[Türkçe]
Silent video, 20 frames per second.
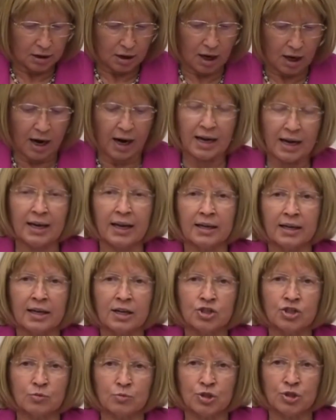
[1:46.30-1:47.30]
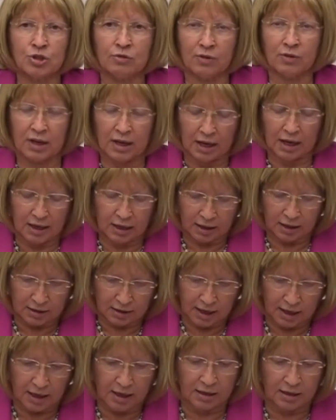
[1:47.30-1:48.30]
aile geçmişi ve
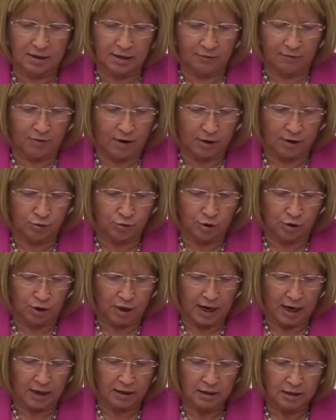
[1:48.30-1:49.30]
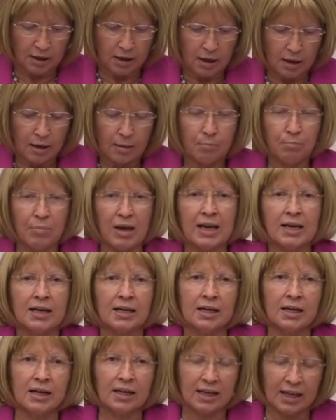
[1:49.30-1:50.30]
genetik faktörler,
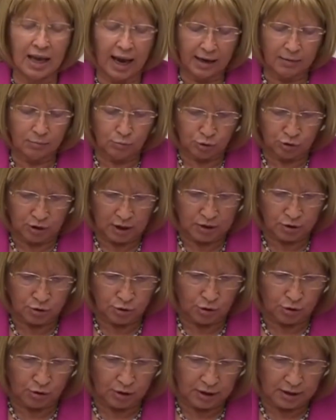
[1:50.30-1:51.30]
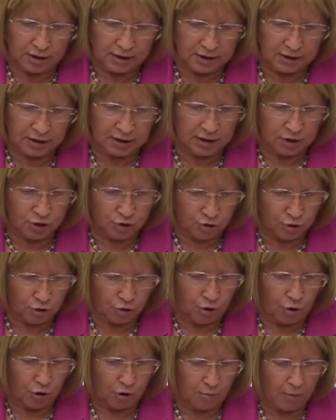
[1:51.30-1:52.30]
belirli gen mutasyonlarını
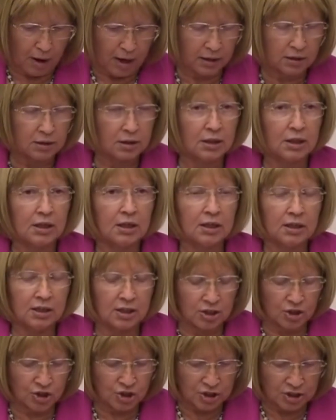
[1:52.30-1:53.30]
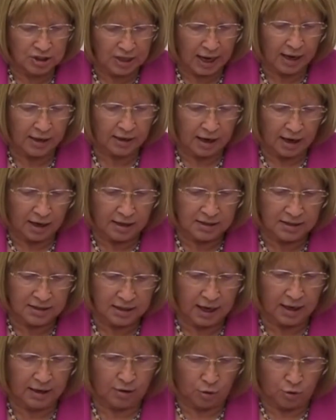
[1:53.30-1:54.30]
taşıyor olmak kişisel
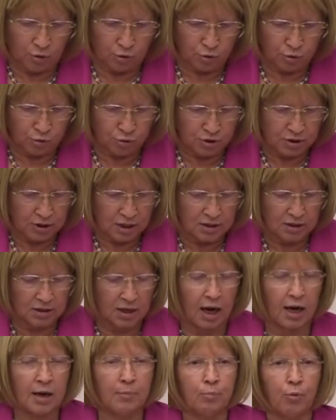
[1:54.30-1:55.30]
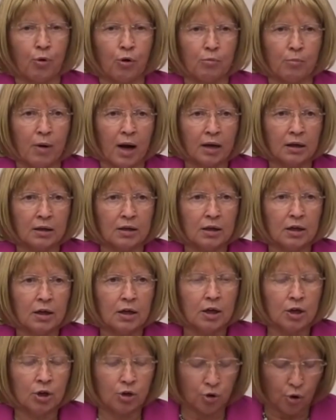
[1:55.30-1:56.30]
kanser öyküsüne sahip olmak,
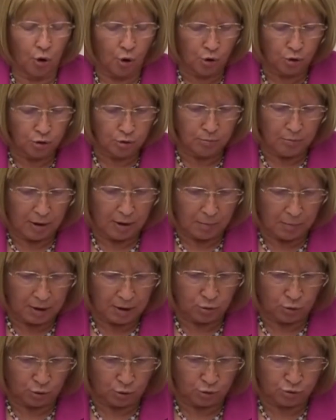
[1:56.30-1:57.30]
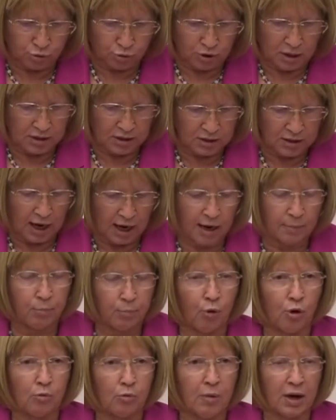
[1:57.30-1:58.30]
yoğun meme dokusuna sahip
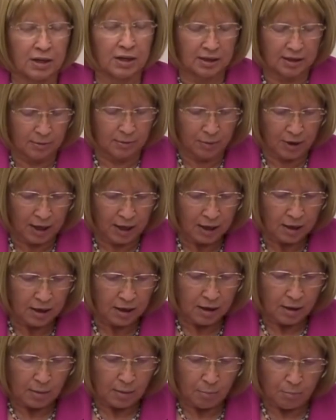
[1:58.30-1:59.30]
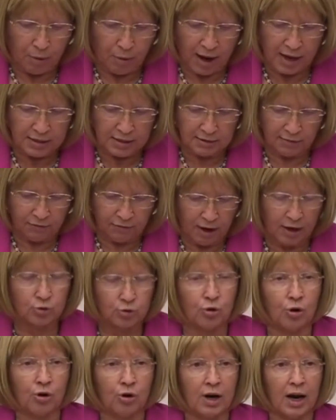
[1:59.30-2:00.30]
olmak gibi bazı
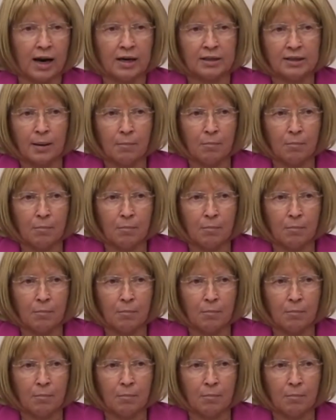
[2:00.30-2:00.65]
faktörlerde